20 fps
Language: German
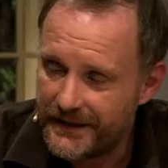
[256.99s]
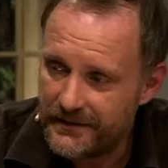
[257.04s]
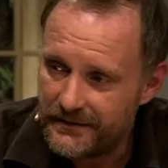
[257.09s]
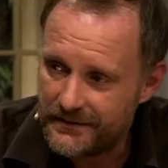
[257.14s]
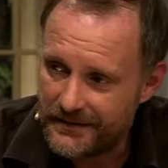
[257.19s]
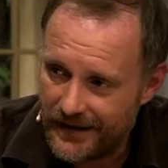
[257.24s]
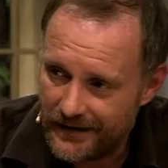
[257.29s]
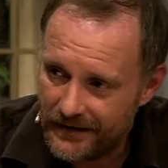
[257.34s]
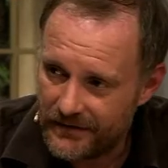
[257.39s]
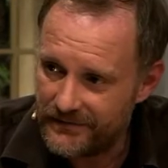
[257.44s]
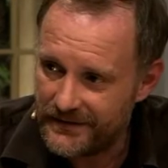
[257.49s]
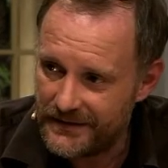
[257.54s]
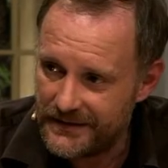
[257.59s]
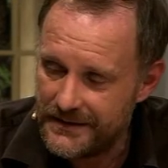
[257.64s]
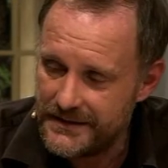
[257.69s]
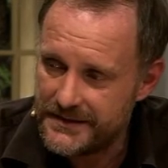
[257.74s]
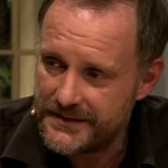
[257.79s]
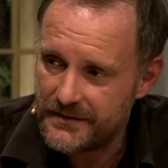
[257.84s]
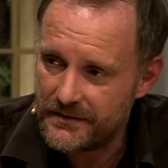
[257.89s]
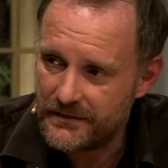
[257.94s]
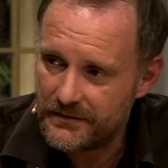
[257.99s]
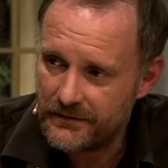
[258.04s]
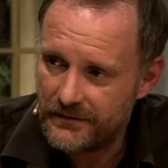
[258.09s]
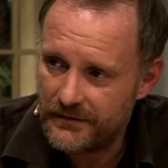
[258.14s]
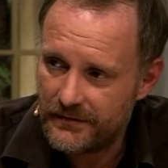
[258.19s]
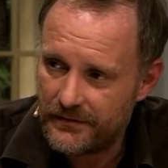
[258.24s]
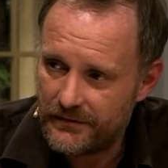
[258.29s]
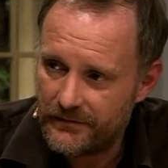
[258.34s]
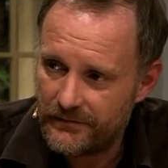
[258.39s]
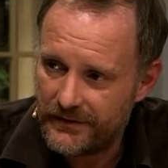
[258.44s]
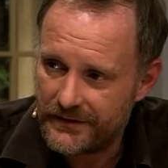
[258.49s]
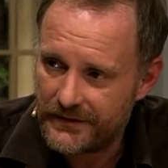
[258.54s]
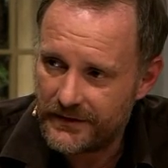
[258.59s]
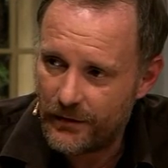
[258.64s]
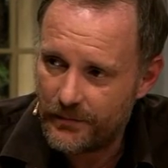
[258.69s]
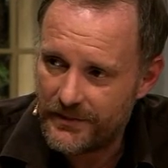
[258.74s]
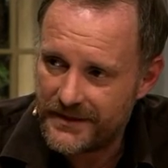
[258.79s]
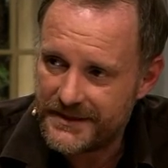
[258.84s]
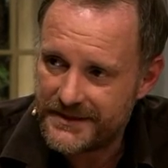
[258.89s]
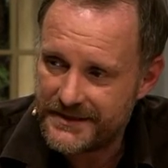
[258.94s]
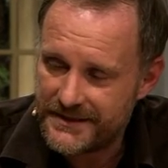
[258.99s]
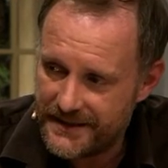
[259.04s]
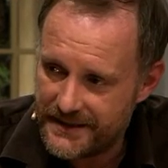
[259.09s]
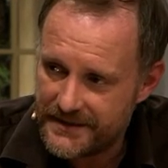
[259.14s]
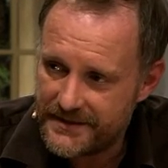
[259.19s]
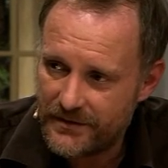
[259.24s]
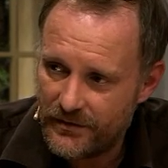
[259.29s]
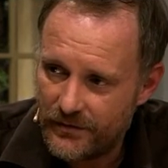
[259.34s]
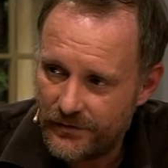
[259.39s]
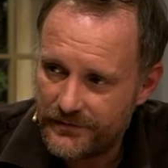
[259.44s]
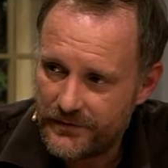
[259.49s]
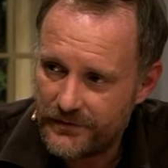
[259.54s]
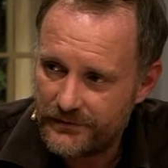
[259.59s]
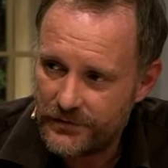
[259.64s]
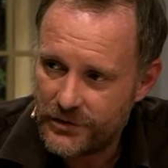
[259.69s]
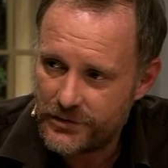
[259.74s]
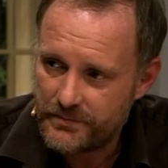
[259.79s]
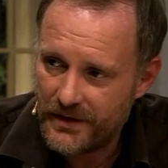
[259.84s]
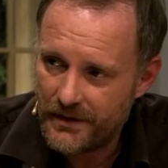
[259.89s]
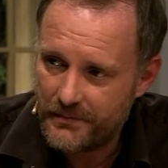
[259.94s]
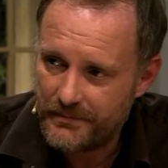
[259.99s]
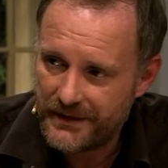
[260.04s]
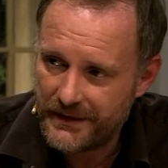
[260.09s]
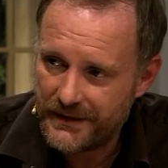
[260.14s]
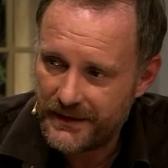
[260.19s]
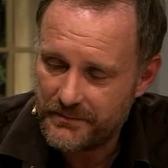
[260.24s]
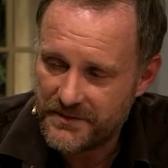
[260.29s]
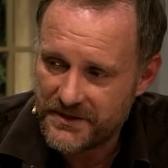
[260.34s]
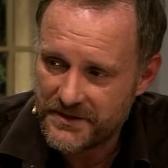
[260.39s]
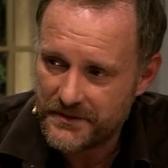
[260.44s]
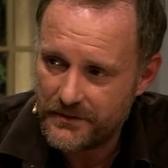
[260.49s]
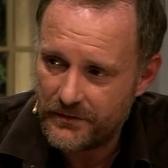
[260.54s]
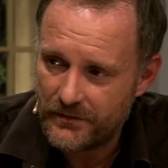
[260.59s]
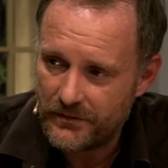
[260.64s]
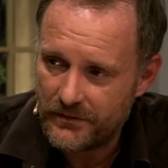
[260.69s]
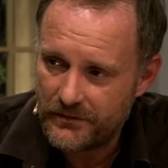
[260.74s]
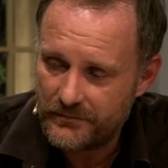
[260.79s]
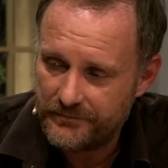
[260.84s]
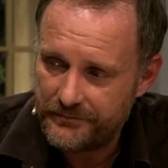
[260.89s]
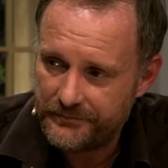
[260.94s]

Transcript: rede, Tage wie diese äh, wird, glaube ich, sehr, sehr oft gewünscht bei Begräbnissen auch.